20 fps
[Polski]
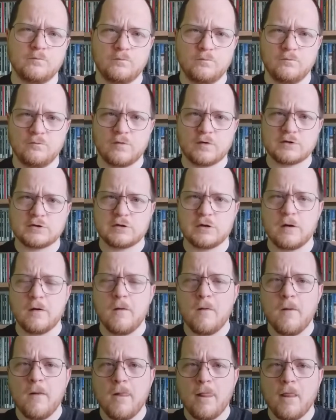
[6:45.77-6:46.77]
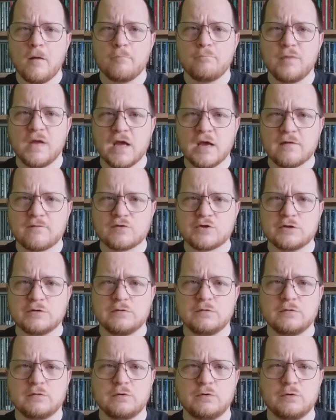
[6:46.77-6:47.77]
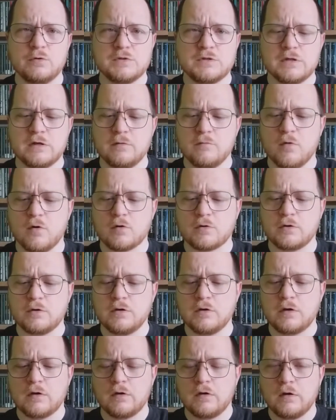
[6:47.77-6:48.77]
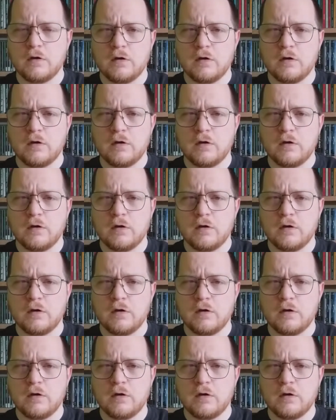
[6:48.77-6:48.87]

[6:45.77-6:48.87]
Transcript: zwłaszcza pierwszy Tuesday Morning,